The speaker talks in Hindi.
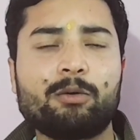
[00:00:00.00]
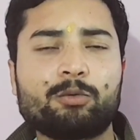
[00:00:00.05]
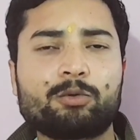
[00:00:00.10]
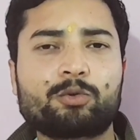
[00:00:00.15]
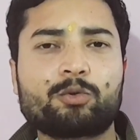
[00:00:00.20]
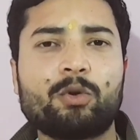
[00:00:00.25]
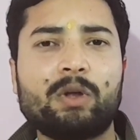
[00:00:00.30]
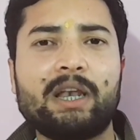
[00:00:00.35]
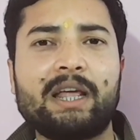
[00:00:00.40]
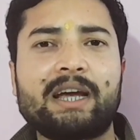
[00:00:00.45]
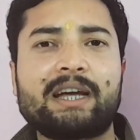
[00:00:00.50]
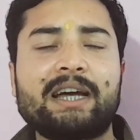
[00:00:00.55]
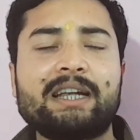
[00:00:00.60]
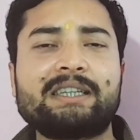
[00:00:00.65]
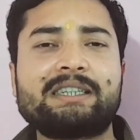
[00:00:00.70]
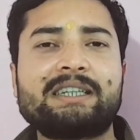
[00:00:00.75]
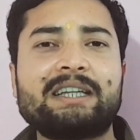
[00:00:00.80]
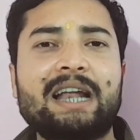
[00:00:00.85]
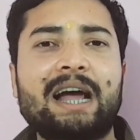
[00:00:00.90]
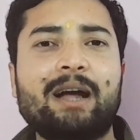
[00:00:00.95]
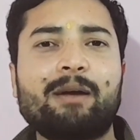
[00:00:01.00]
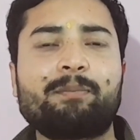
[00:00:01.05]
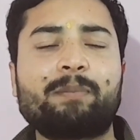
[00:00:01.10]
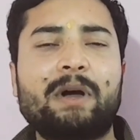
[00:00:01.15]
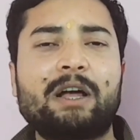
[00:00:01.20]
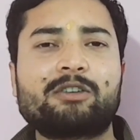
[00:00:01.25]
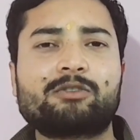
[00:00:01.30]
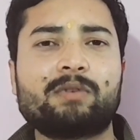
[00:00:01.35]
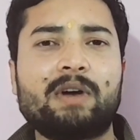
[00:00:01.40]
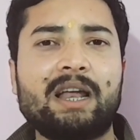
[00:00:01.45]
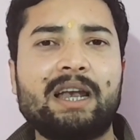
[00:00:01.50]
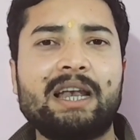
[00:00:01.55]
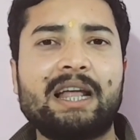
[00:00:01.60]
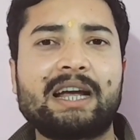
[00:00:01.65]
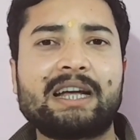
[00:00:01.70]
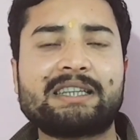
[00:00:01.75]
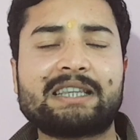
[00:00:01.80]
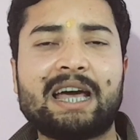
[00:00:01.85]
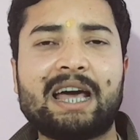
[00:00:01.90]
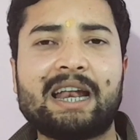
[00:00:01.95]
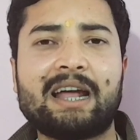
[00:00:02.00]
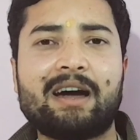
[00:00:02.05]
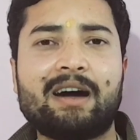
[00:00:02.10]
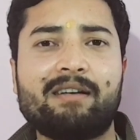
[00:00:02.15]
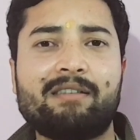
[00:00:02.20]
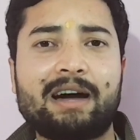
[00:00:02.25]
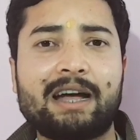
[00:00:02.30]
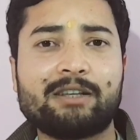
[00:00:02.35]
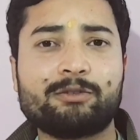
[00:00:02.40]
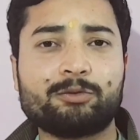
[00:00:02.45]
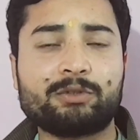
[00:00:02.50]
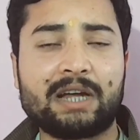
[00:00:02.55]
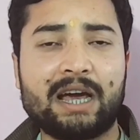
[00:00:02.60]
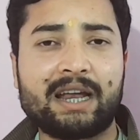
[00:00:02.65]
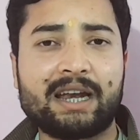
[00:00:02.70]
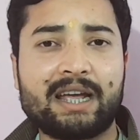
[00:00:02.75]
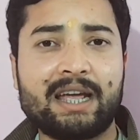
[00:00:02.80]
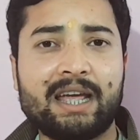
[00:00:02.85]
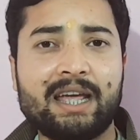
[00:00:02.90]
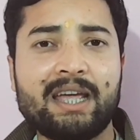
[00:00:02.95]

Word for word: उसको लेकर चिराग पासवान लगातार आवाज़ उठा रहे